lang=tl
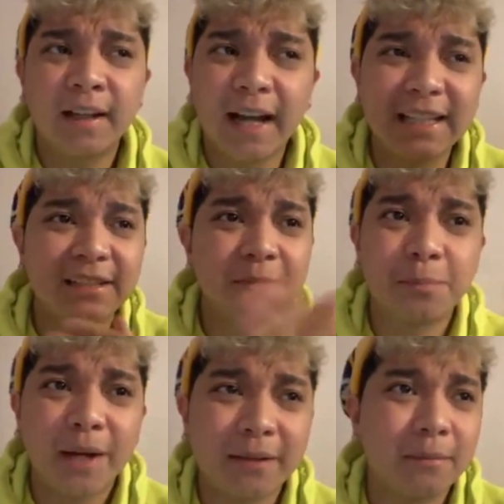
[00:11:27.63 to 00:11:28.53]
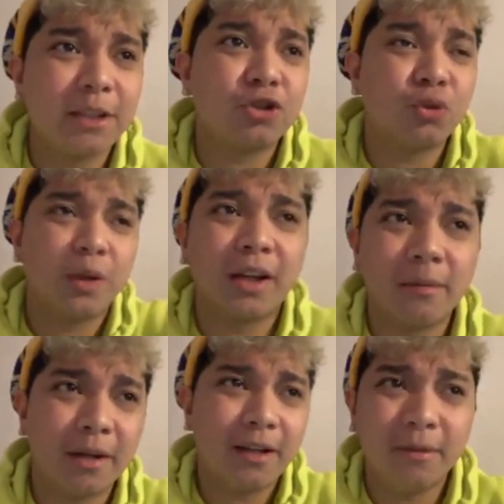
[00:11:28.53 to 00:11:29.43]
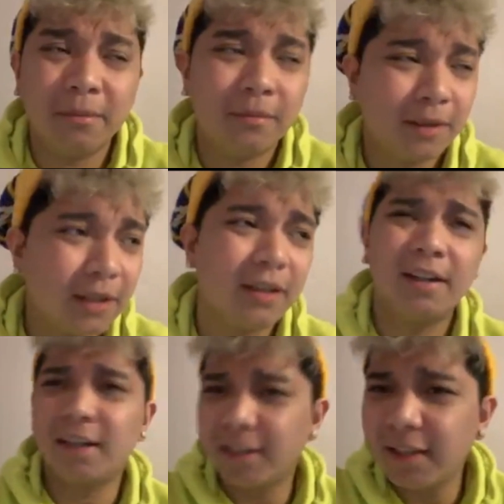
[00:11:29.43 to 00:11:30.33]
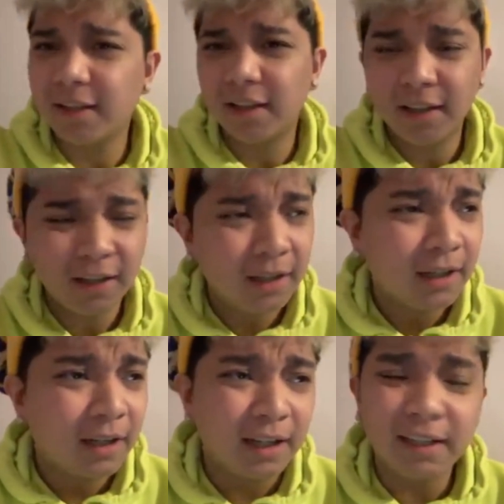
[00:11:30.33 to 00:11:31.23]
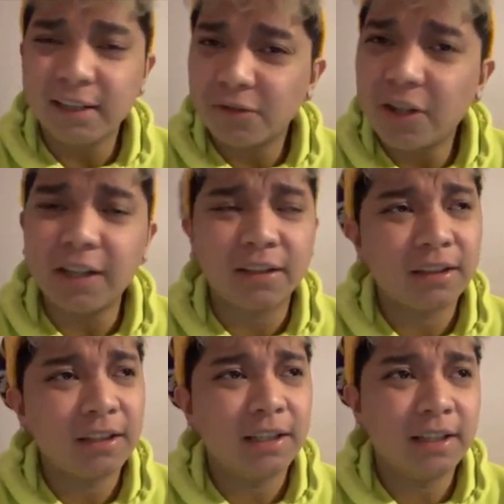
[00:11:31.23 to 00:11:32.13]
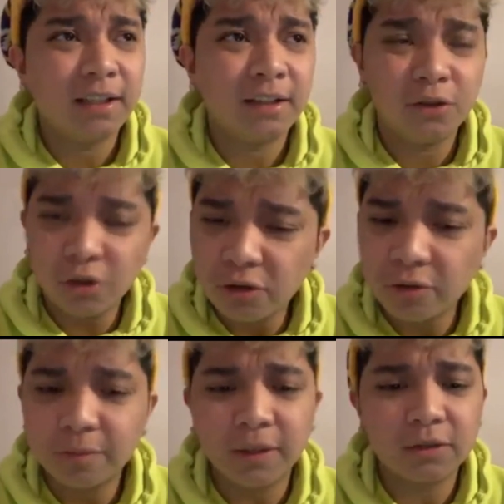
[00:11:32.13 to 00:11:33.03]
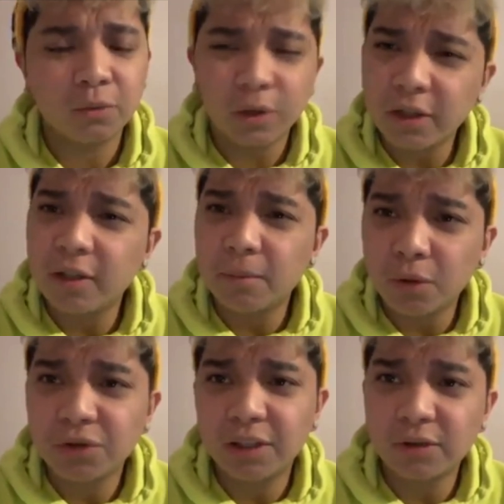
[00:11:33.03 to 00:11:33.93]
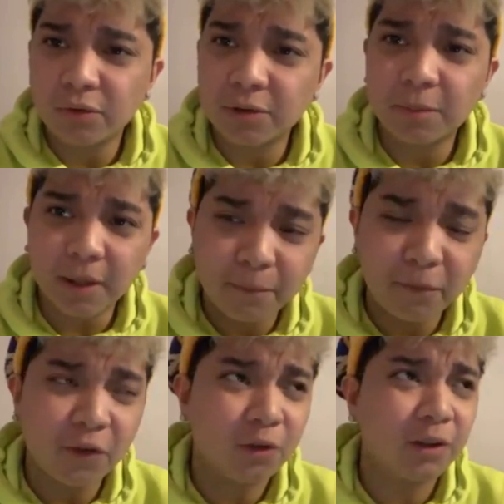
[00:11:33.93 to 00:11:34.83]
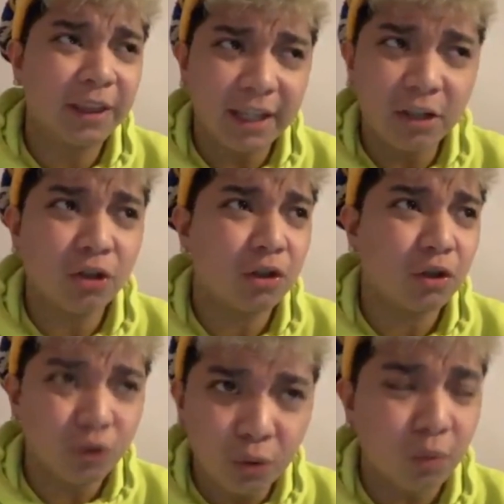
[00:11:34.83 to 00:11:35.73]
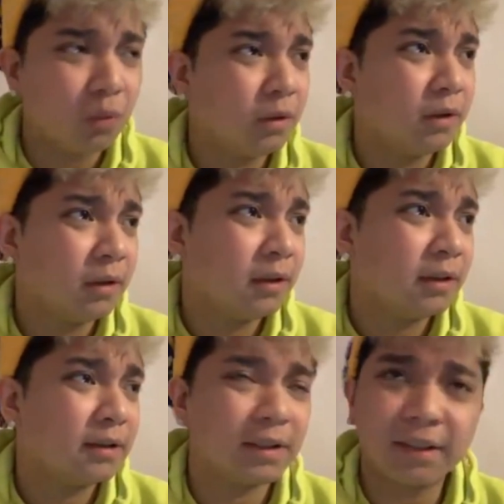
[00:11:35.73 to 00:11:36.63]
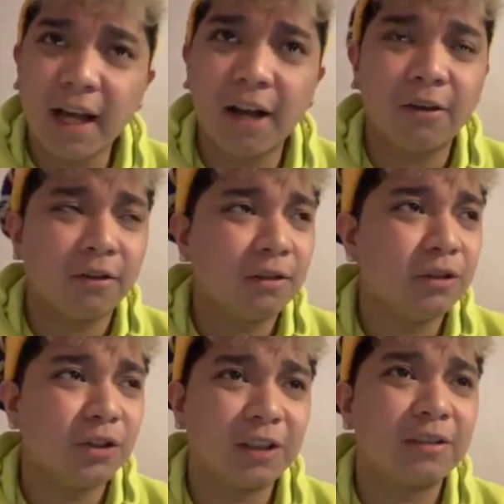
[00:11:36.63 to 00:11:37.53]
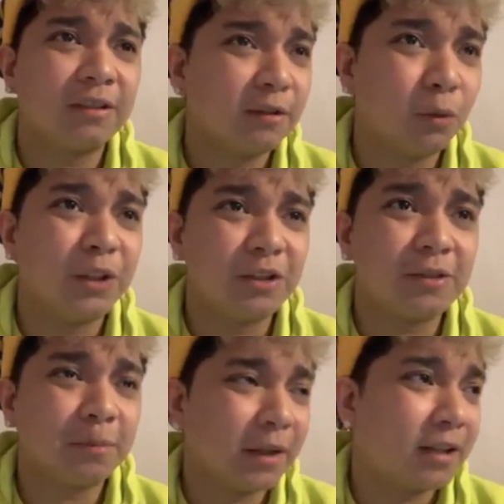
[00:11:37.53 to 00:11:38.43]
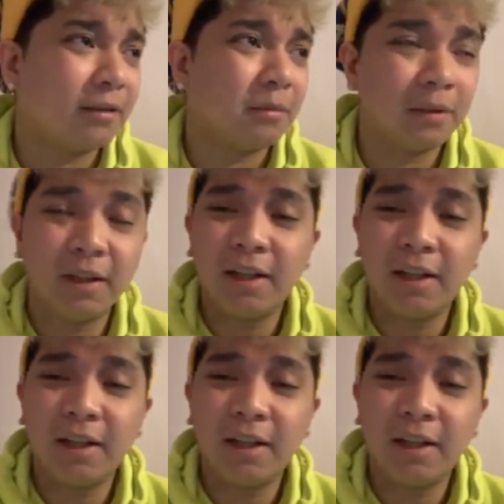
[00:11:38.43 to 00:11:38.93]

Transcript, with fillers: I spot my chewing gum at him. Yeah, I did. And he's right. In Europe, that's one of the most disrespectful thing you can do sa tao. You can, when you spit at them.